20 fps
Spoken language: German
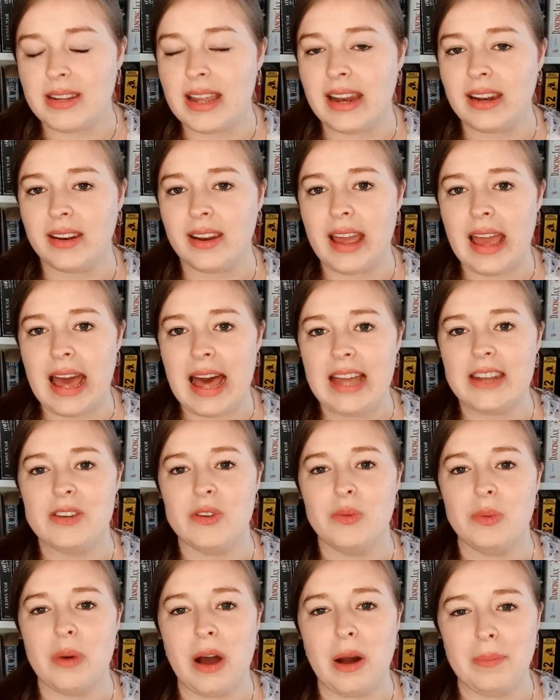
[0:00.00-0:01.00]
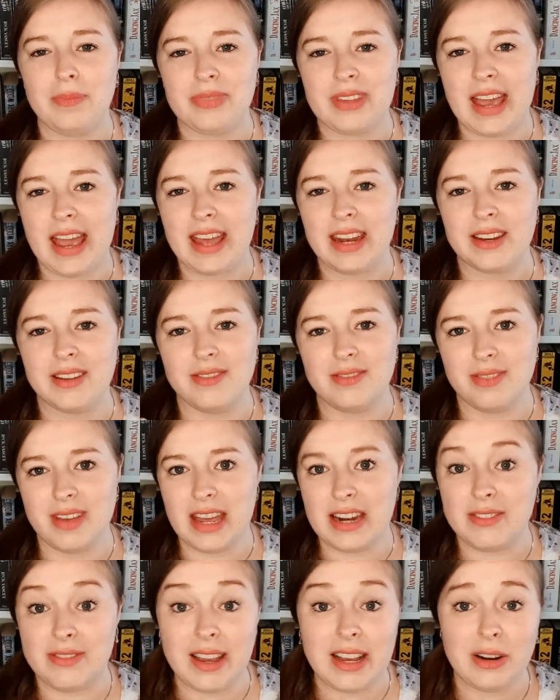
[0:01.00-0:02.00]
denn er hatte überhaupt keine
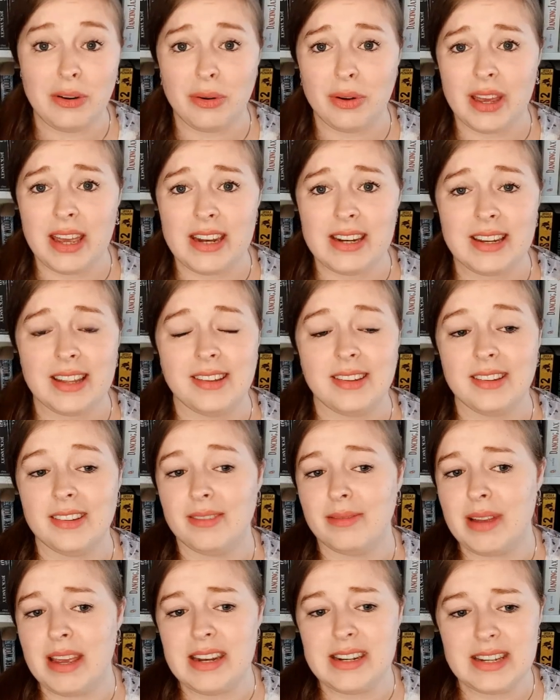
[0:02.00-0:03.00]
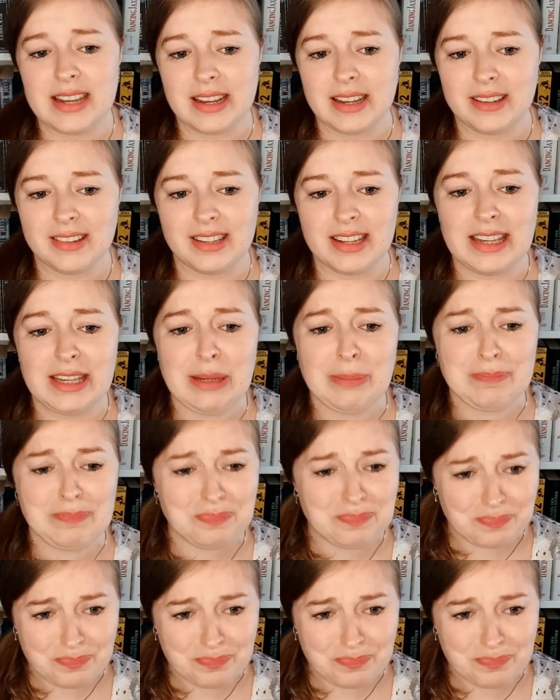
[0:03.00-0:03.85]
Entwicklung hinter, hinter sich